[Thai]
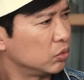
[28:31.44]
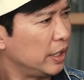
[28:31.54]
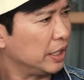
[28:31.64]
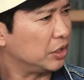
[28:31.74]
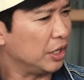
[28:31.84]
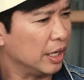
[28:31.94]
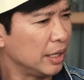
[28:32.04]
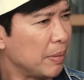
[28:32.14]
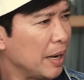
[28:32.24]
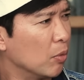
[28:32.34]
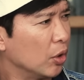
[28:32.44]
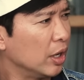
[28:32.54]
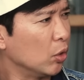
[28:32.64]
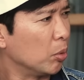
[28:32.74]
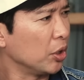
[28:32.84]
เสด็จเตี่ยท่านไปหมด
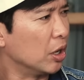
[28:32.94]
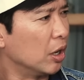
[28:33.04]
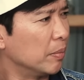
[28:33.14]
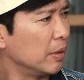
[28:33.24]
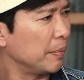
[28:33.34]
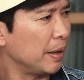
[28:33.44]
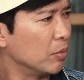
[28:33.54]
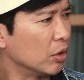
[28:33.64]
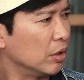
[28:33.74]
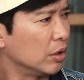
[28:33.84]
นะหลวงพ่อเดิมอะไรไปหมดเล